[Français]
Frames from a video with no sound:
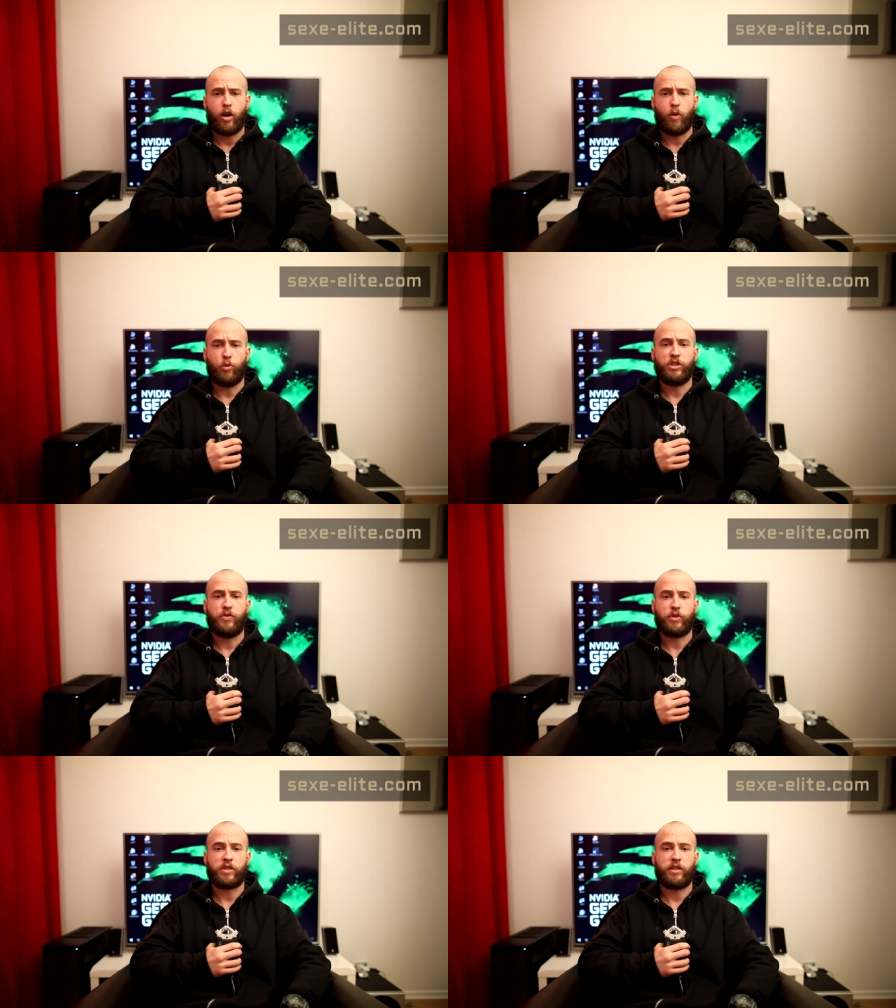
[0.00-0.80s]
En
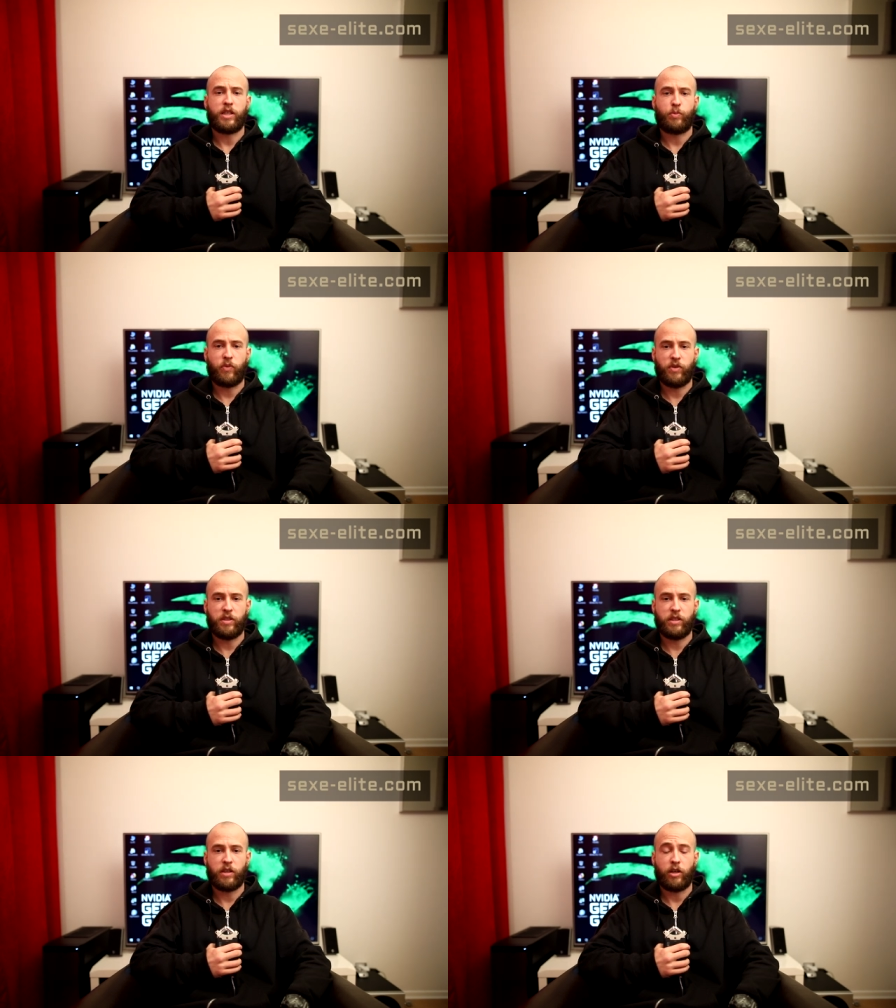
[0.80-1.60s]
modifiant cet aspect
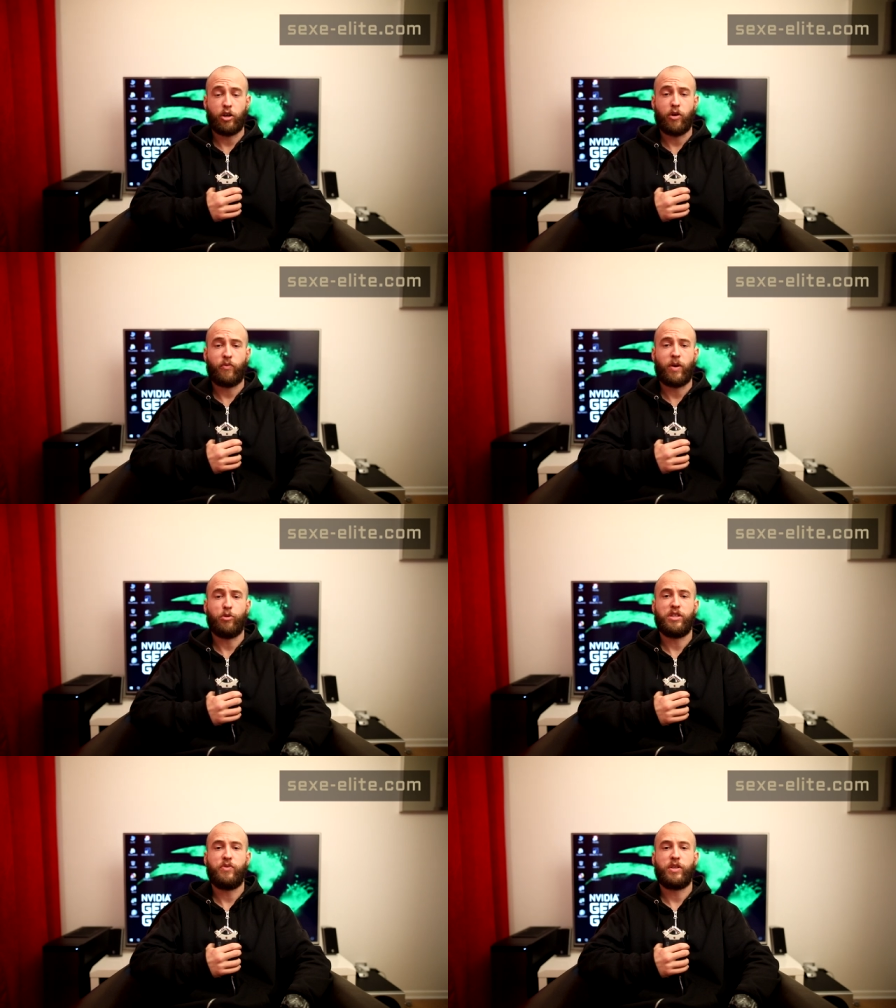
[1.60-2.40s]
physique, l'homme va
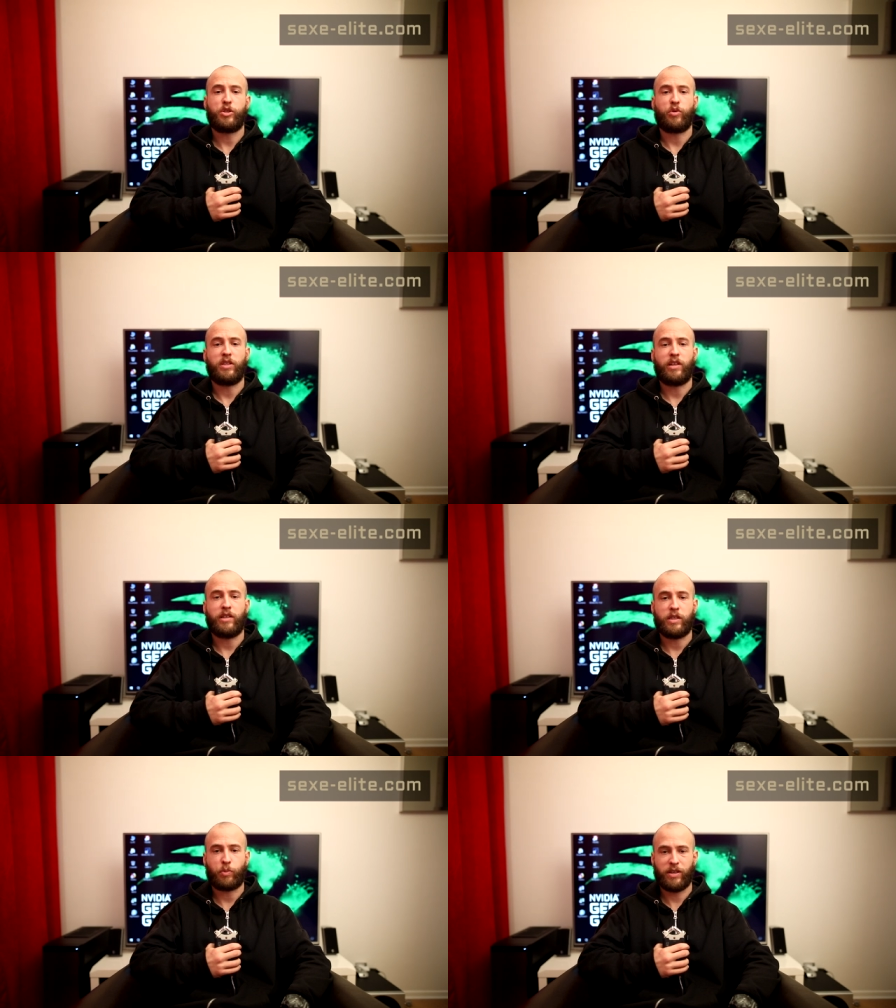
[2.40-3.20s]
modifier son état
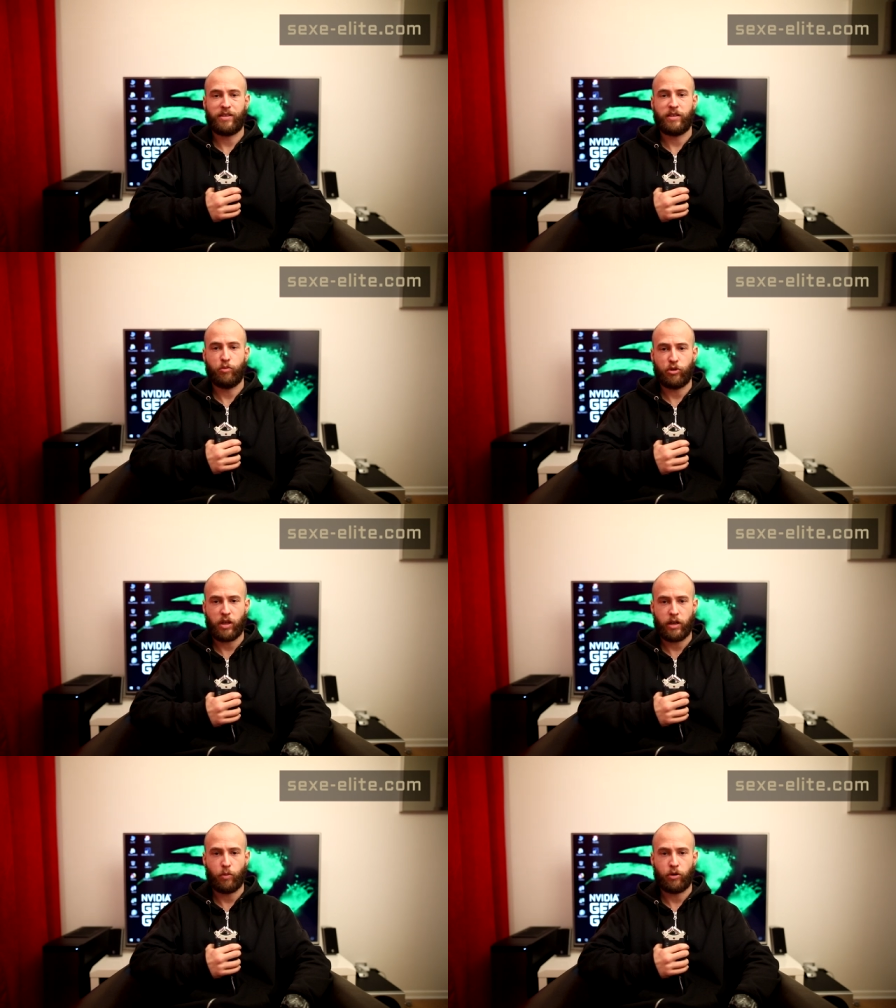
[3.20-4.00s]
d'esprit
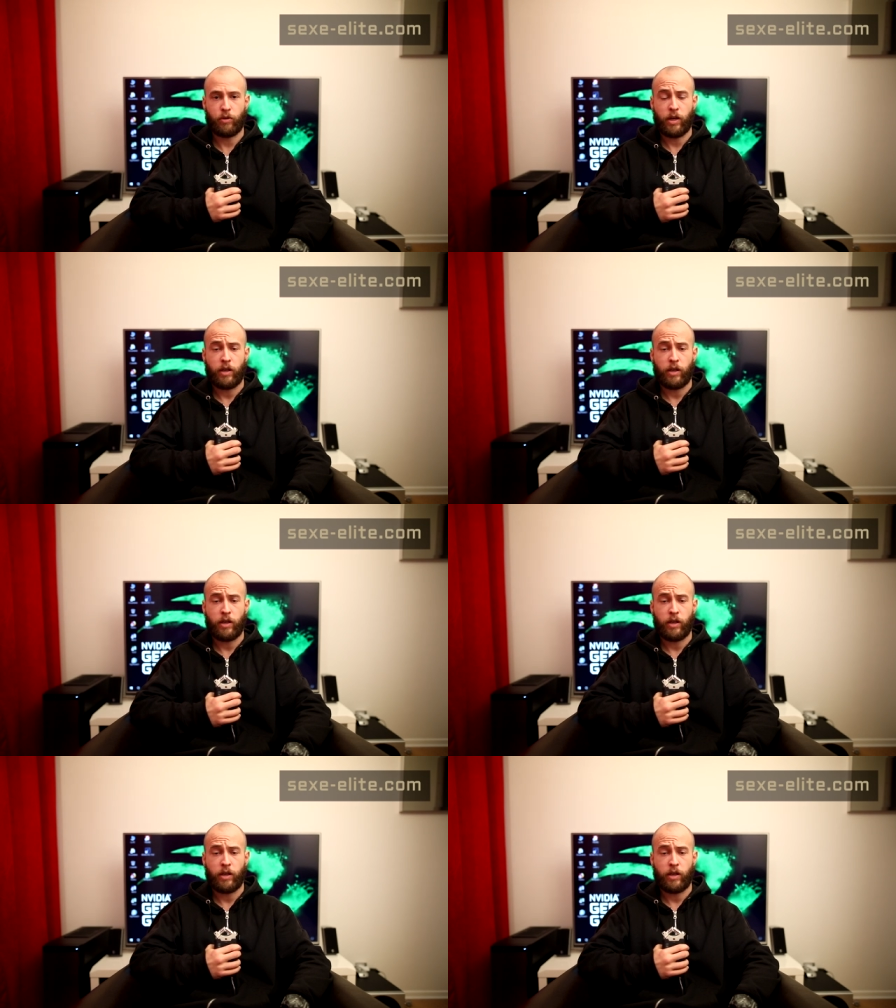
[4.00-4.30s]
simultanément,